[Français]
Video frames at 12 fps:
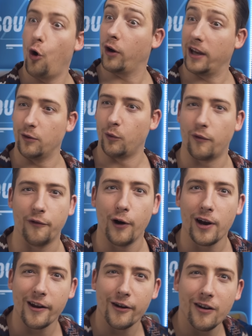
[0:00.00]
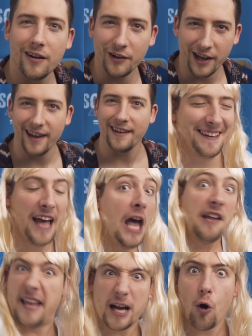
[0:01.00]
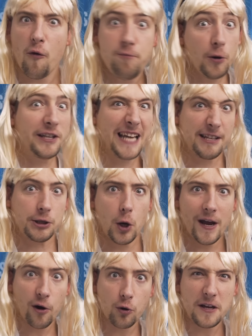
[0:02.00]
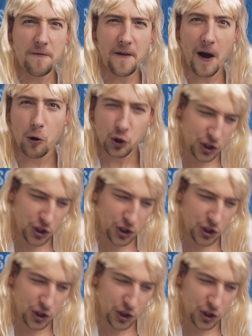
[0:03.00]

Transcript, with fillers: Ok, donc folle alors, ok Découvre plus de 400 héros différents,